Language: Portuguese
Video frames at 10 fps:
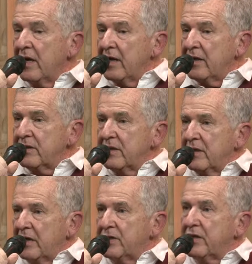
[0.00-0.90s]
e,
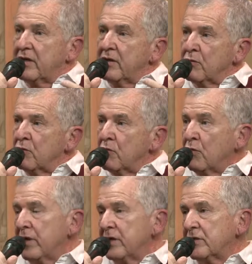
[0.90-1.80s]
e adquiriam um
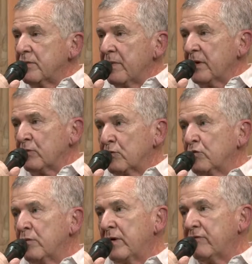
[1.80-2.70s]
conhecimento
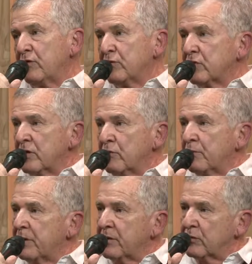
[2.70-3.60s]
sobre a evolução do
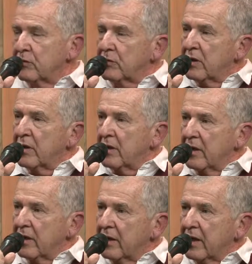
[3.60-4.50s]
período
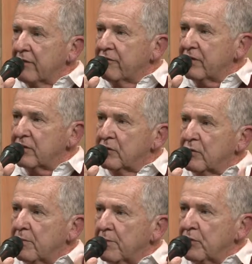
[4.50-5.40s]
eh,
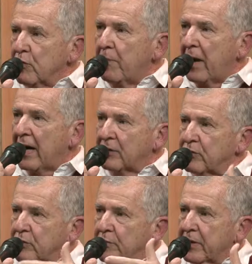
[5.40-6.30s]
gravídico, do
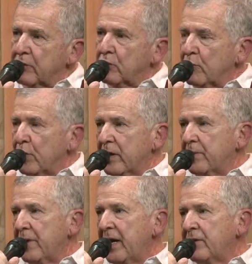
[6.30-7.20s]
parto e o período do
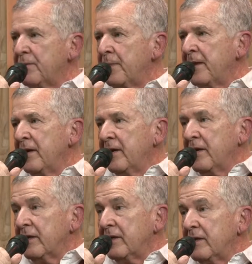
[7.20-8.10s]
puerpério,
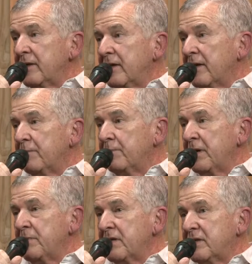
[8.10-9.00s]
que eh,
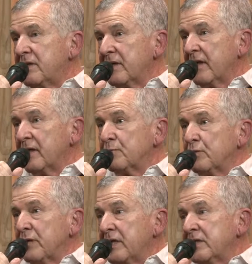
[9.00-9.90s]
permitia que elas
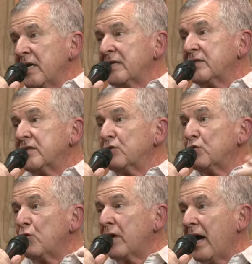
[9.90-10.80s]
pudessem
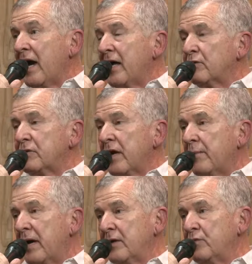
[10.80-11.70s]
assessorar o
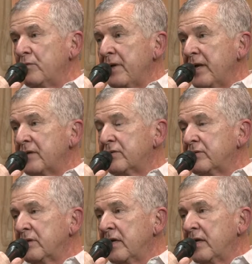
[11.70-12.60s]
trabalho do
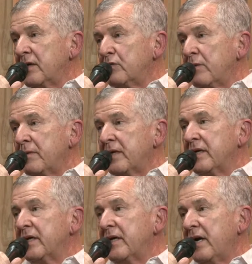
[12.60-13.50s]
médico de uma
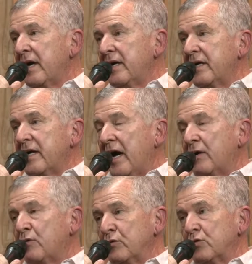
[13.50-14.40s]
maneira a
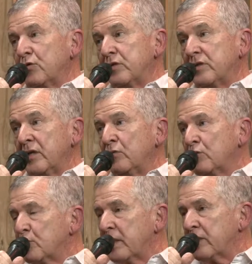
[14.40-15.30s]
criar condições dentro
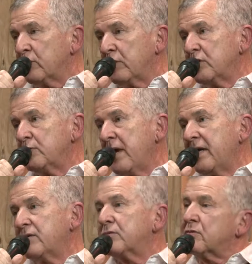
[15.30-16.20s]
dos plantões
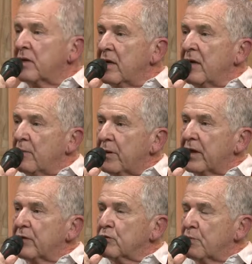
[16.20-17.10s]
médicos
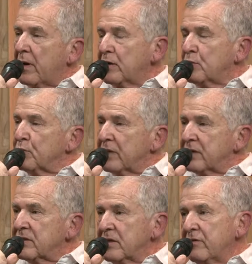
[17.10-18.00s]
para que os partos
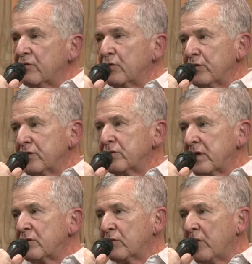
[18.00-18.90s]
pudessem ser evoluídos
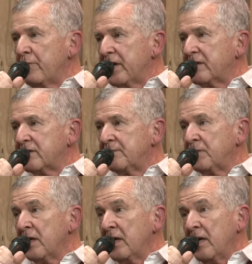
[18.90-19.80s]
naturalmente.
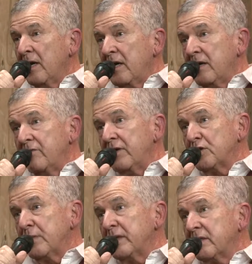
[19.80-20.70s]

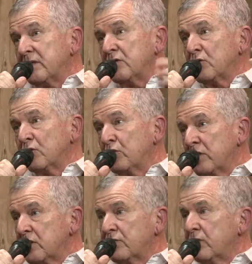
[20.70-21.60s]
Infelizmente, essas
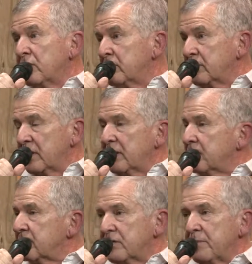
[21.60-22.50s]
estruturas foram
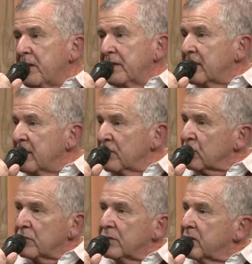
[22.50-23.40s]
é, se
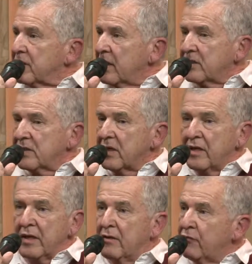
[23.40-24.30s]
perdendo e a
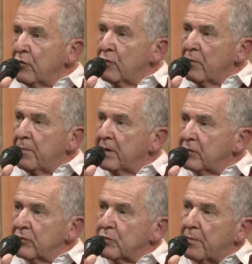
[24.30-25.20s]
cesariana foi
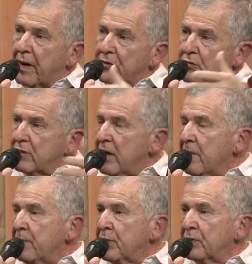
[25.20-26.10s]
ocupando um espaço
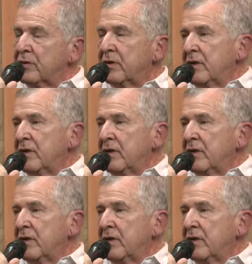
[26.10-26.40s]
amplo